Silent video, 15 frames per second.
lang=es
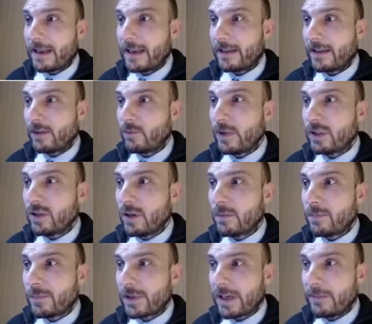el
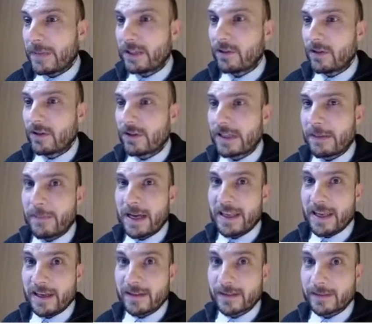circuito por el método de
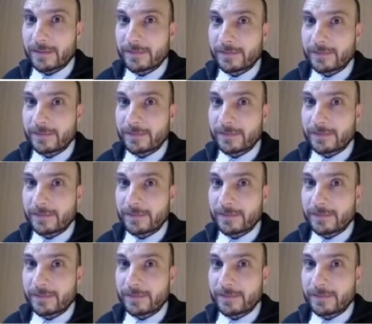mallas.